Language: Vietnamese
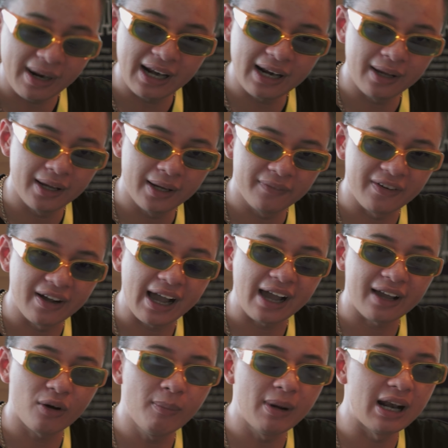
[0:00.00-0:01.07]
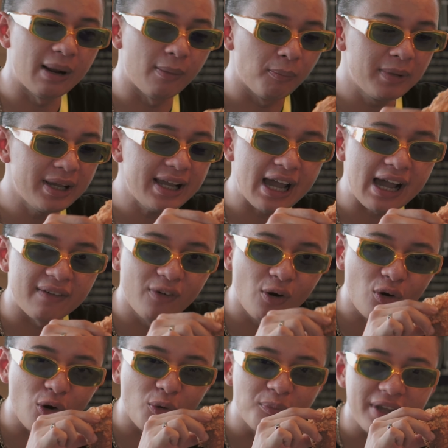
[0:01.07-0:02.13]
nay là phần ăn của mình là một miếng gà
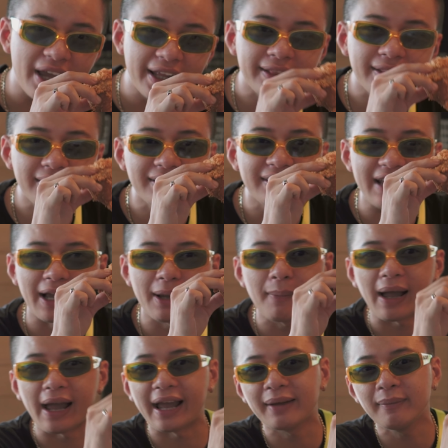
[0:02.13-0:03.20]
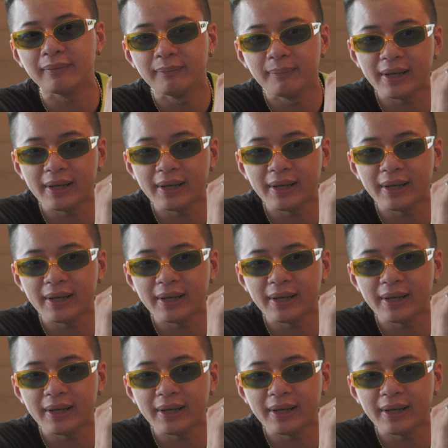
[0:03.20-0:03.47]
vô cùng dễ thương nha các bạn.